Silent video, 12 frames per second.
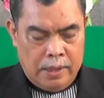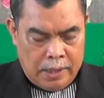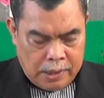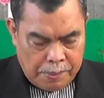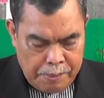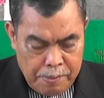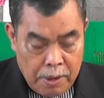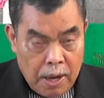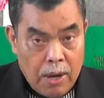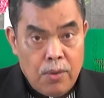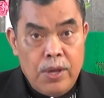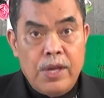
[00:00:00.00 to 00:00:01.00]
Tetapi
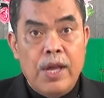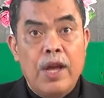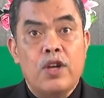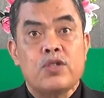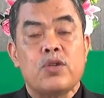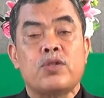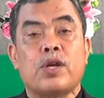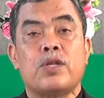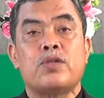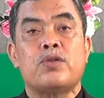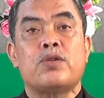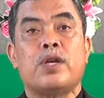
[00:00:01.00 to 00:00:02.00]
melalui Yesus
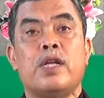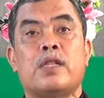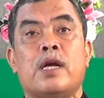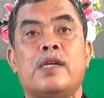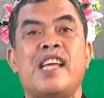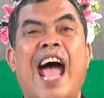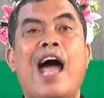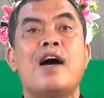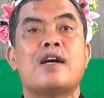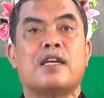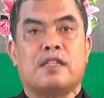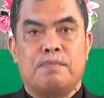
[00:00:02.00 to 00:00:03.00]
Kristus kita
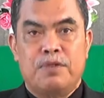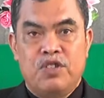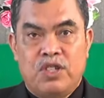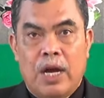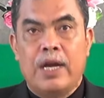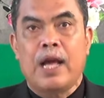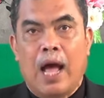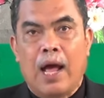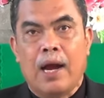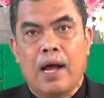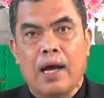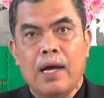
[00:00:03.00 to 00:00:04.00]
diangkat menjadi
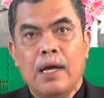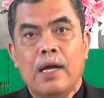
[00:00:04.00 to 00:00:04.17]
anak.